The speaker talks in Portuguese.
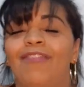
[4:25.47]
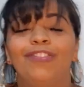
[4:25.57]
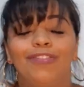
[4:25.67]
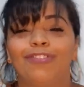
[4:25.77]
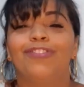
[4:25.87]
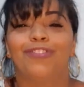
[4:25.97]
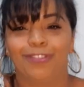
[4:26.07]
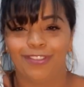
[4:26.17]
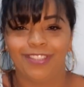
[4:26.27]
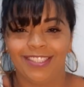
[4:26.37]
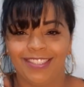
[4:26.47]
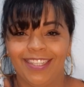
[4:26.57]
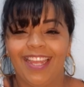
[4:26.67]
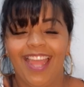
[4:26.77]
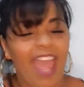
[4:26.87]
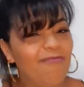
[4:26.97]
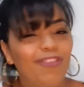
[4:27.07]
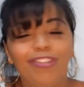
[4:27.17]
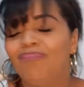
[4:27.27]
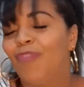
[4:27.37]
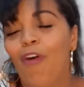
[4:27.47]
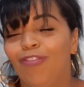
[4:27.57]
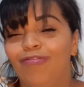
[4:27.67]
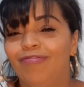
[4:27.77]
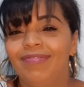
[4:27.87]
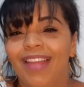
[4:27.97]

é muito gostoso isso. É muito bom.